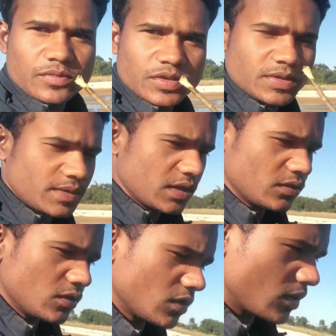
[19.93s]
तो इसी में
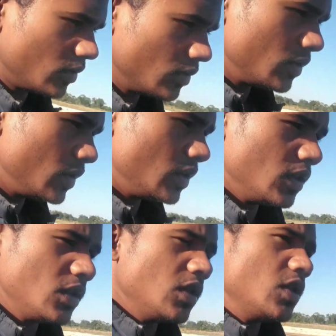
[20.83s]
दतुन हो रहा
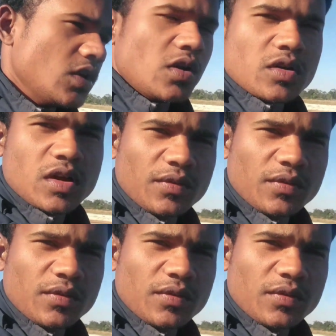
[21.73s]
हूँ और